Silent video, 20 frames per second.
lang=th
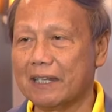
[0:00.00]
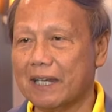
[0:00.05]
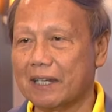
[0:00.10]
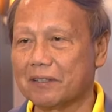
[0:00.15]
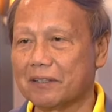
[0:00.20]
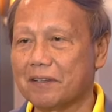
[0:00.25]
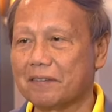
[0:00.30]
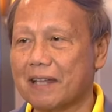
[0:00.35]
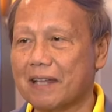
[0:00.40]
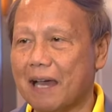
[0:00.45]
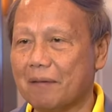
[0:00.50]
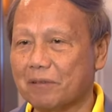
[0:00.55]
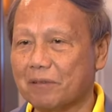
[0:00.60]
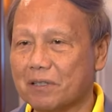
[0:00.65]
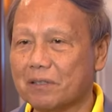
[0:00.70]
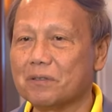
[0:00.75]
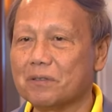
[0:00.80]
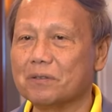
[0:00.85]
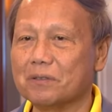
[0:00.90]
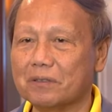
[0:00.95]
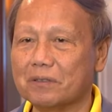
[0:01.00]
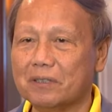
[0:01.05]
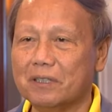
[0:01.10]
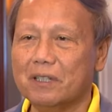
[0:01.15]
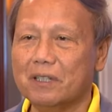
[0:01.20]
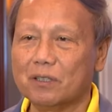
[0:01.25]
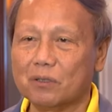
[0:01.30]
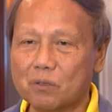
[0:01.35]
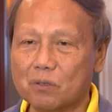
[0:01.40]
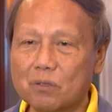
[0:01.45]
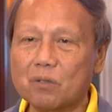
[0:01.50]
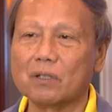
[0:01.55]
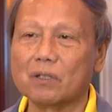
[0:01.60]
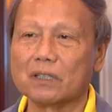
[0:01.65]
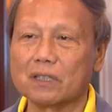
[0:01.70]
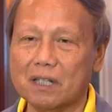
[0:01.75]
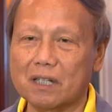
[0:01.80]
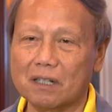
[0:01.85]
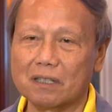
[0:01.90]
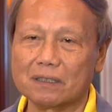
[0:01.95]
เล็กที่สามก็คงทุกคน
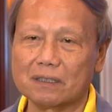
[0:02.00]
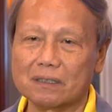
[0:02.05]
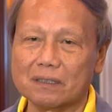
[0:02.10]
ก็